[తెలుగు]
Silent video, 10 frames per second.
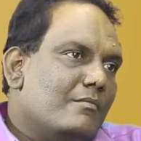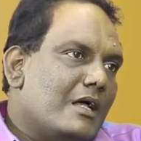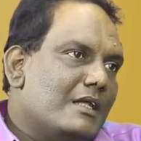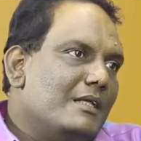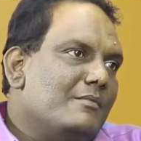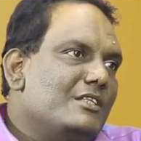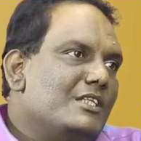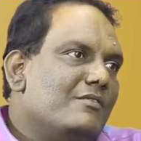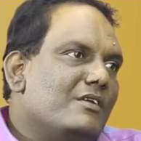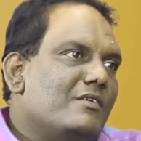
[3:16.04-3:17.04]
మా టీంని
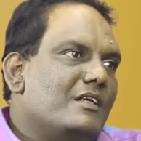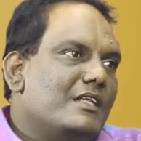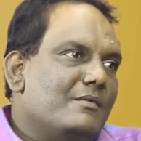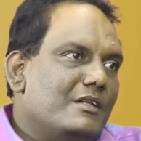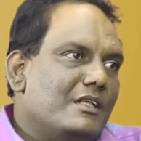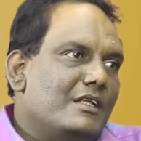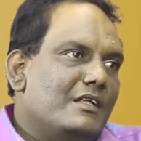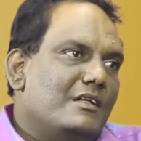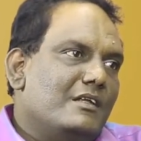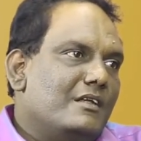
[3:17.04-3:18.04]
జీవన్ వాళ్ళ టీంని
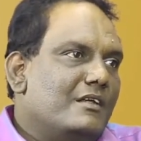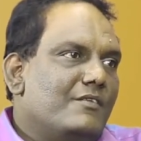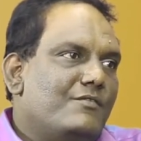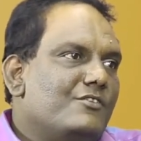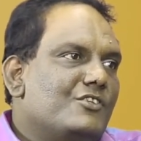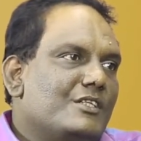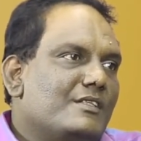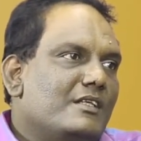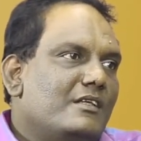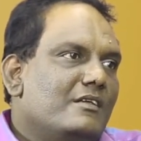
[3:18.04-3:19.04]
డిఫ్యూజ్
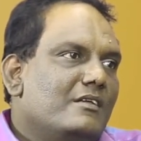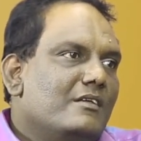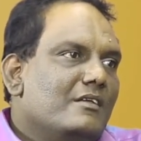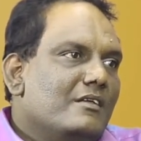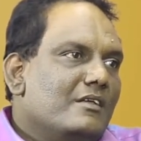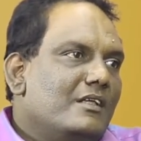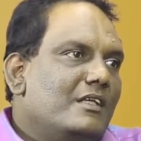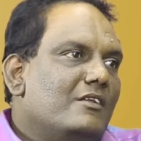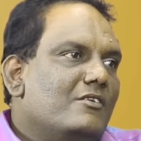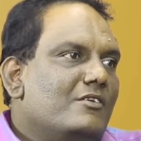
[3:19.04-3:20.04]
చేసి
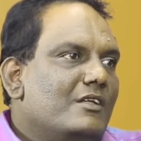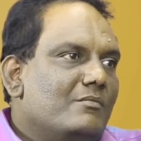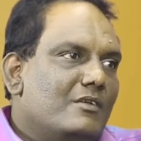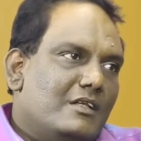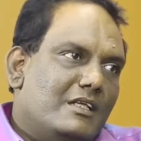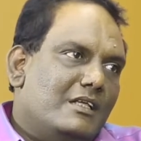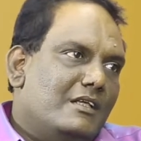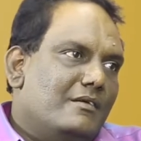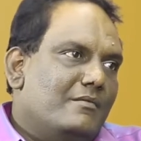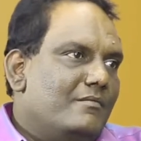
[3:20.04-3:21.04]
ఈ రెండు టీములని
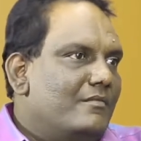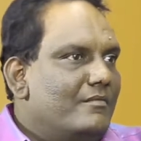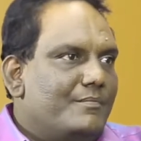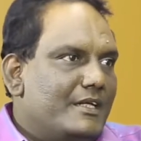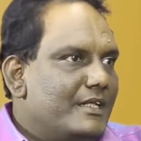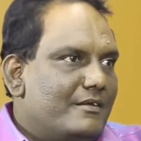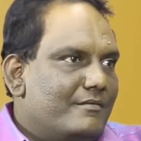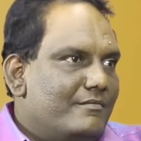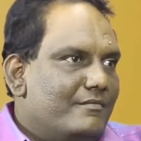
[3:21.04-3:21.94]
పెట్టారు